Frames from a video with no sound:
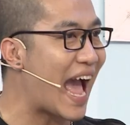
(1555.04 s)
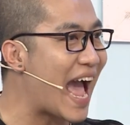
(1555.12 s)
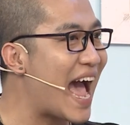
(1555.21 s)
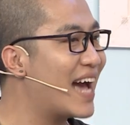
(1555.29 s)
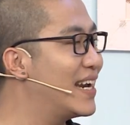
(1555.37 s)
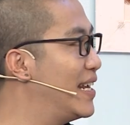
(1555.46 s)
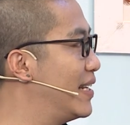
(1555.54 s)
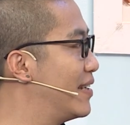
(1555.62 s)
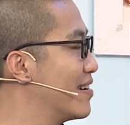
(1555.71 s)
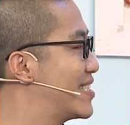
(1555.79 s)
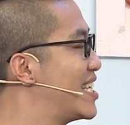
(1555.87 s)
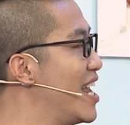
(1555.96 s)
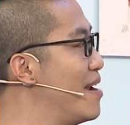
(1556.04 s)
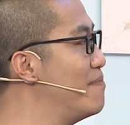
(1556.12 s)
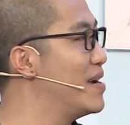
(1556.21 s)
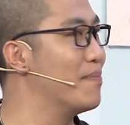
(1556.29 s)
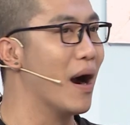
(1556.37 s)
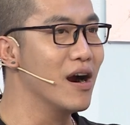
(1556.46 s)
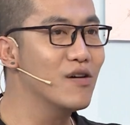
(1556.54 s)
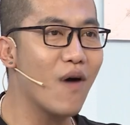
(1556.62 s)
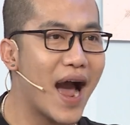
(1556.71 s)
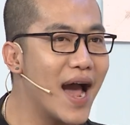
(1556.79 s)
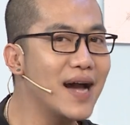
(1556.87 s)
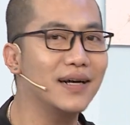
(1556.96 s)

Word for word: ta đi, chừng sim thì bự quá.